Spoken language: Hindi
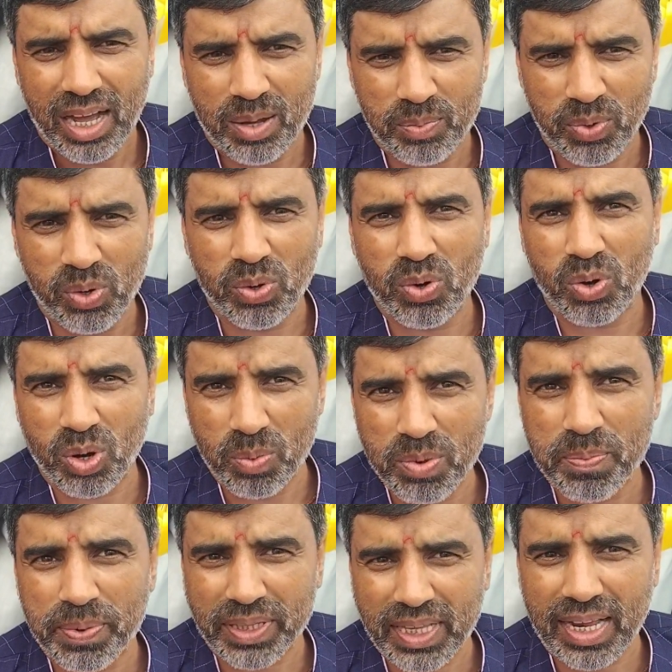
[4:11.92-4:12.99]
हम लोगों को
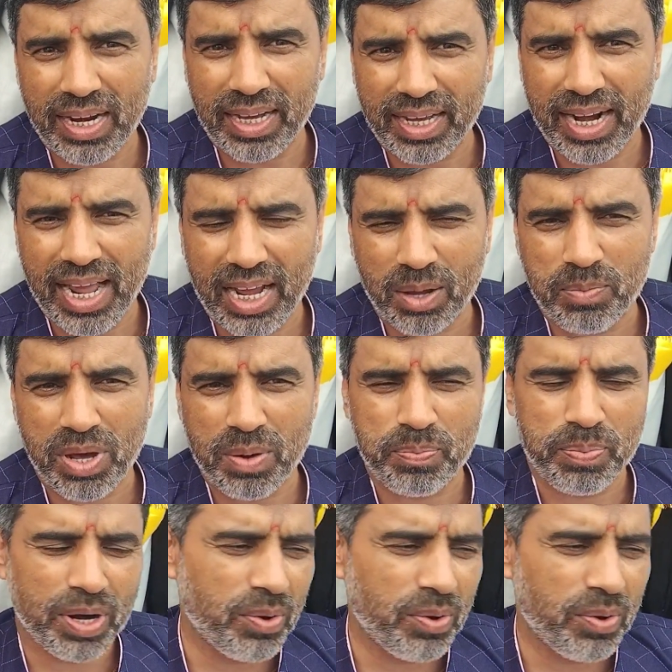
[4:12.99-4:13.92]
भी पता लग रहा है कि हमारे